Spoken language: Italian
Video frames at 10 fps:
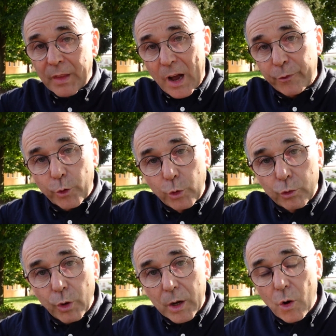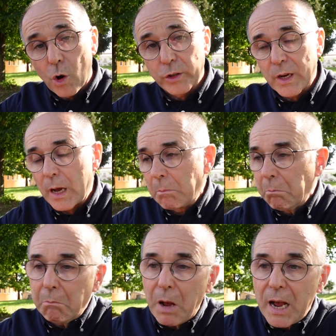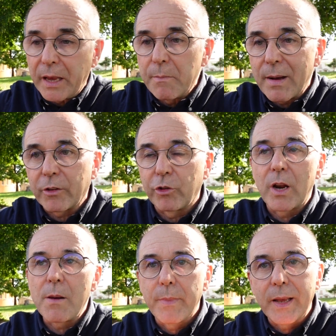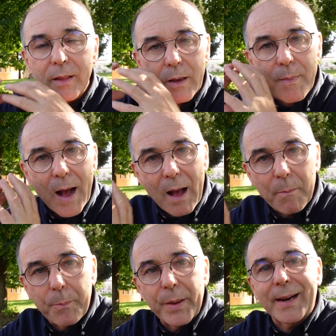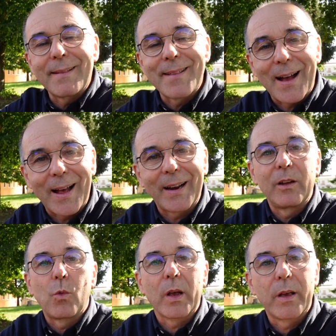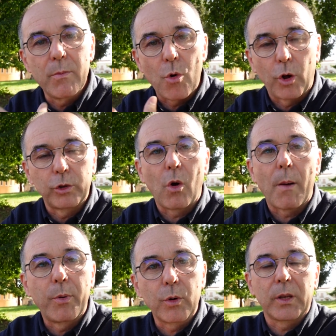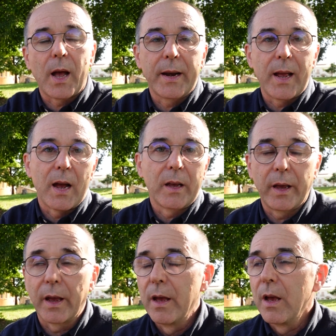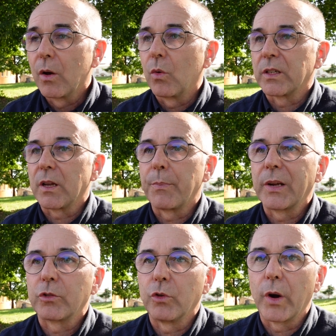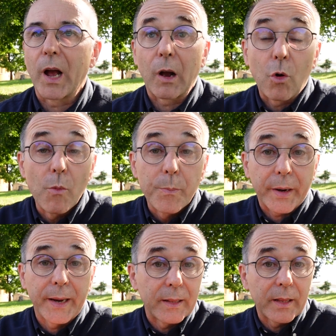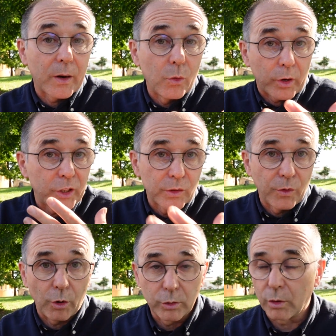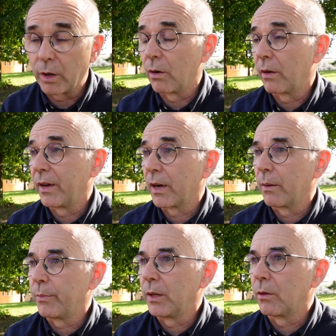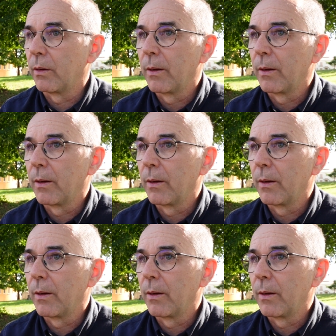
affronto la cosa anche marginalmente, ma per andare in qualche modo a portare anche questa persona a comprendere un risvolto che non aveva capito.